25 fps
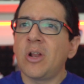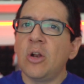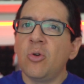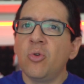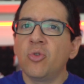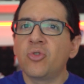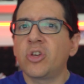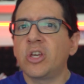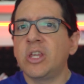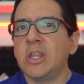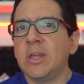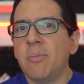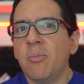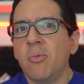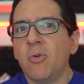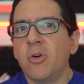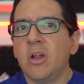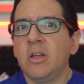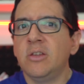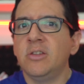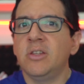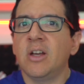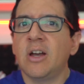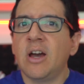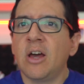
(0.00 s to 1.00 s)
la luz que
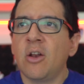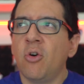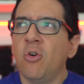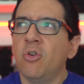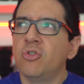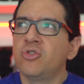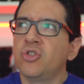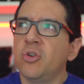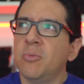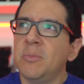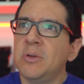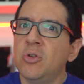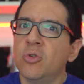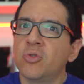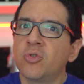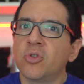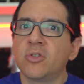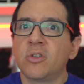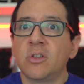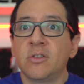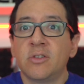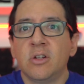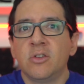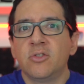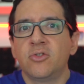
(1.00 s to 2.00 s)
demora en llegar 8
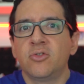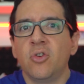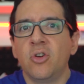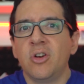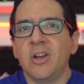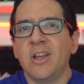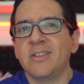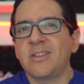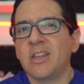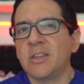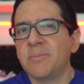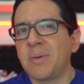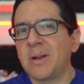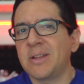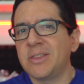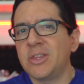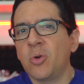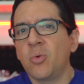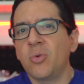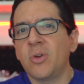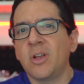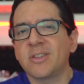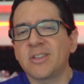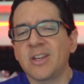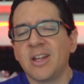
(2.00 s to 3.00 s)
minutos desde el sol, Esas
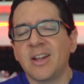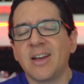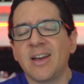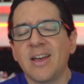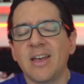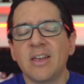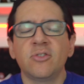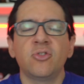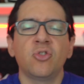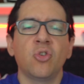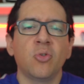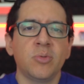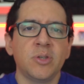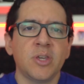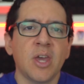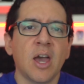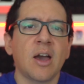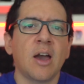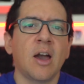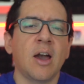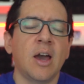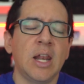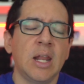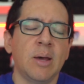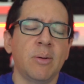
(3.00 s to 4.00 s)
partículas cargadas no
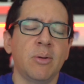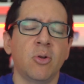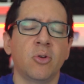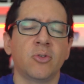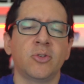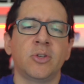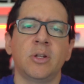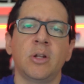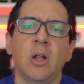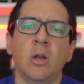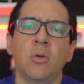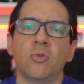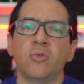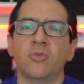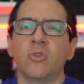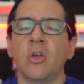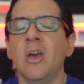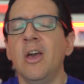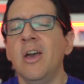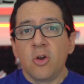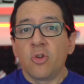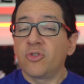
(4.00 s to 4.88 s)
viajan a la velocidad de la luz.